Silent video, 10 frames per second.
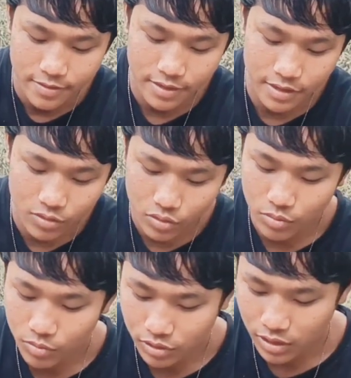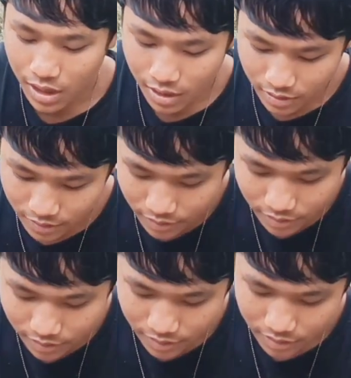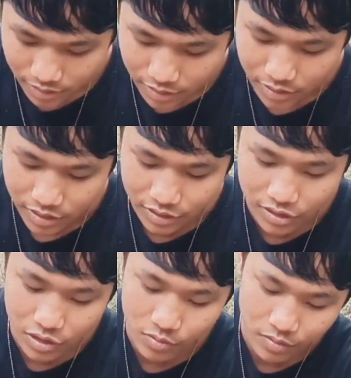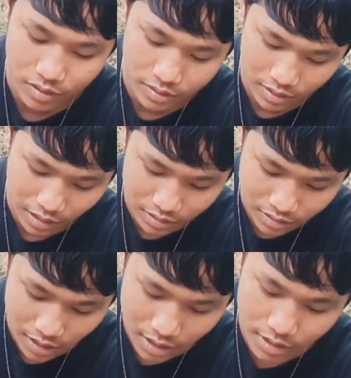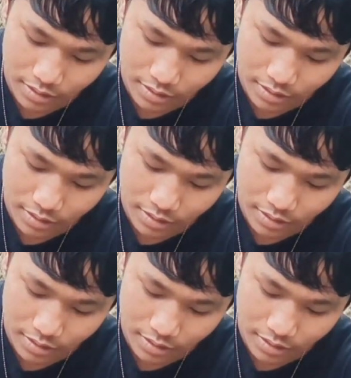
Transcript: ये गरम मसाला इसका ऊपर डाल दिया